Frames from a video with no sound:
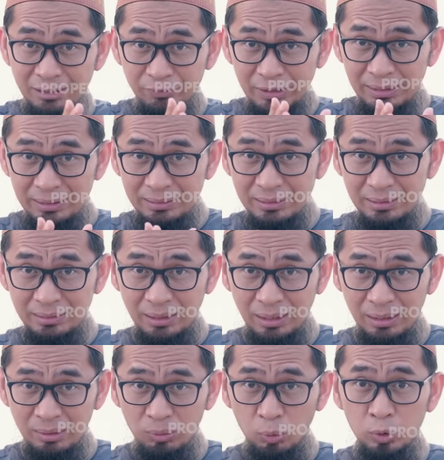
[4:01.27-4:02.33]
kepada
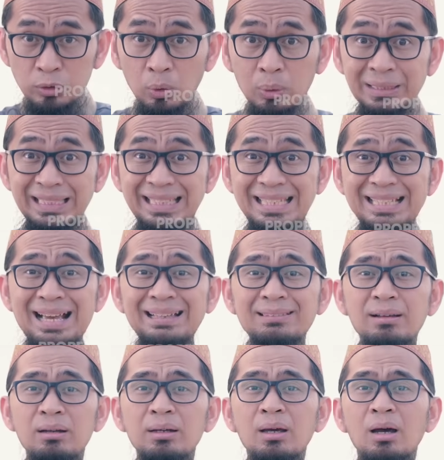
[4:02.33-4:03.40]
kita untuk
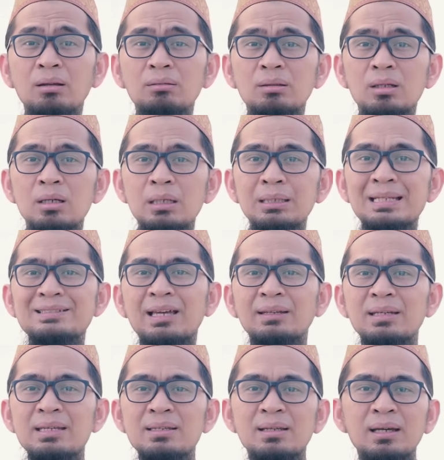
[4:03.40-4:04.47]
diingat oleh Allah
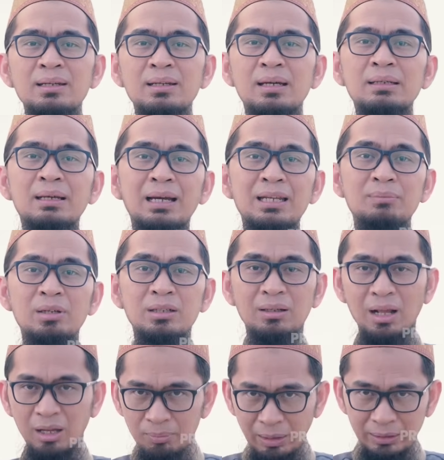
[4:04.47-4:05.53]
disandingkan dengan kalimat
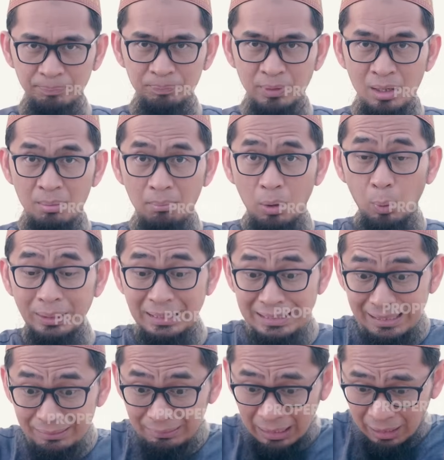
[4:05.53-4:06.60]
rahmat. Bahwa
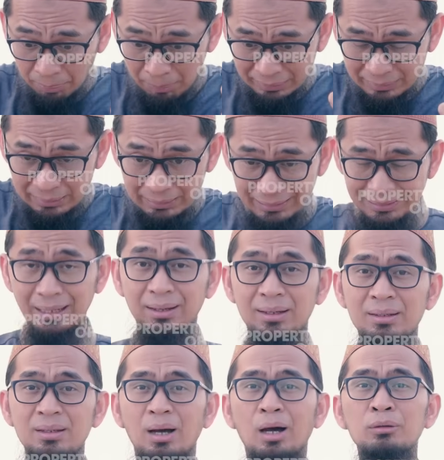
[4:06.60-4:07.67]
dengan rahmat inilah
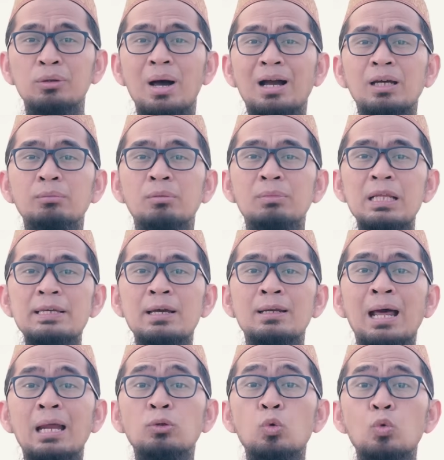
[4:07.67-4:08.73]
Allah akan memberikan
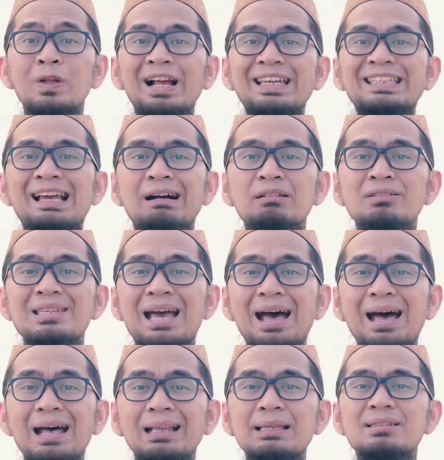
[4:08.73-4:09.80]
anugerah yang
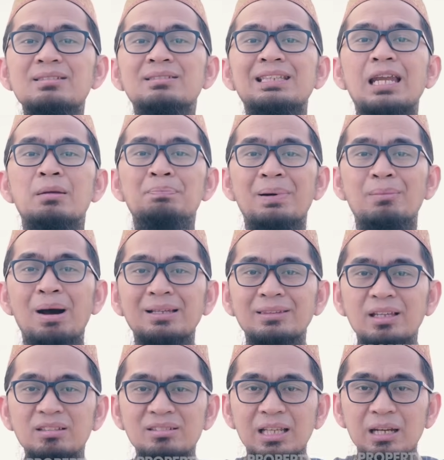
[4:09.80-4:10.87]
nyaris tanpa
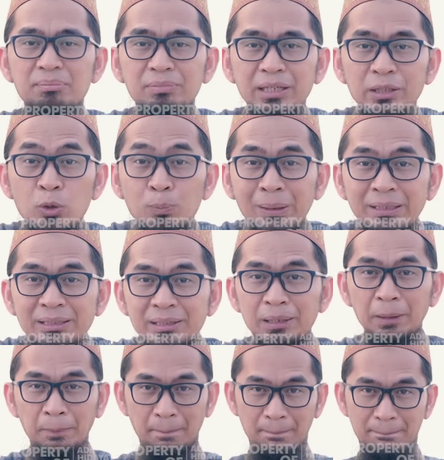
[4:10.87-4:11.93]
batas dalam kehidupan
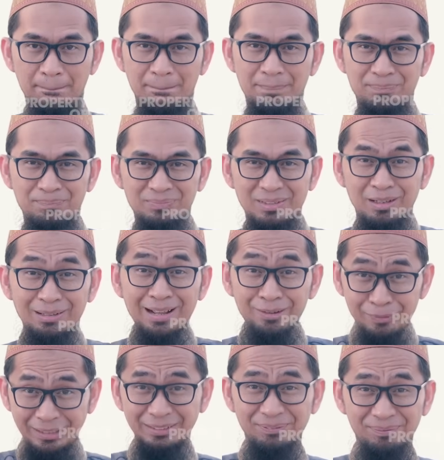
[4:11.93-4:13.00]
kita.
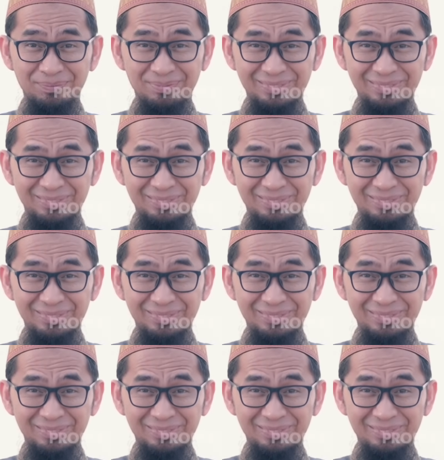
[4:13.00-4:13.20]
Rahmat